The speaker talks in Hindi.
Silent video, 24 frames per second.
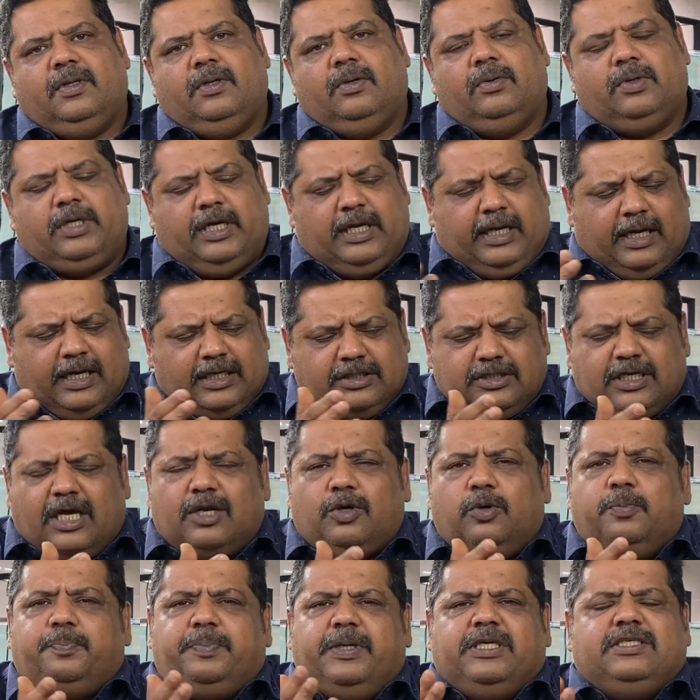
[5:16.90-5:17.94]
ओके okay,
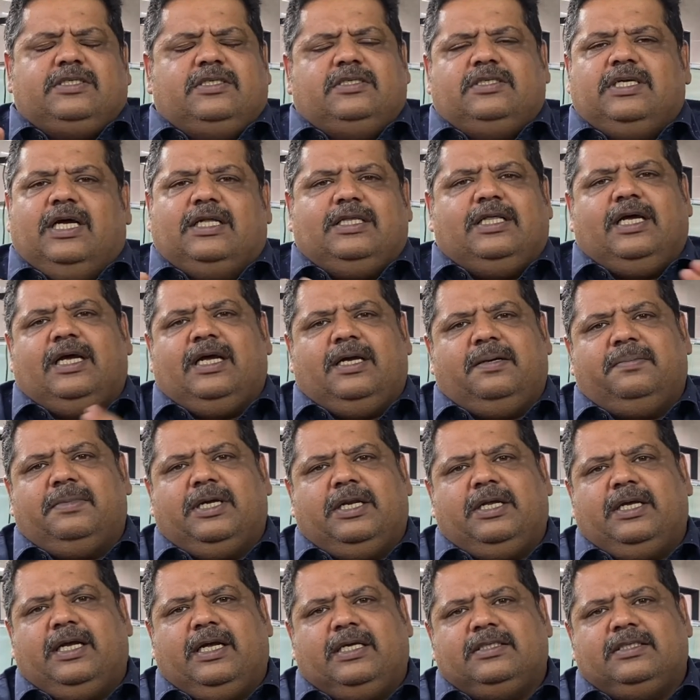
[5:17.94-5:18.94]
हजारों पीस जाता है हमारे यहां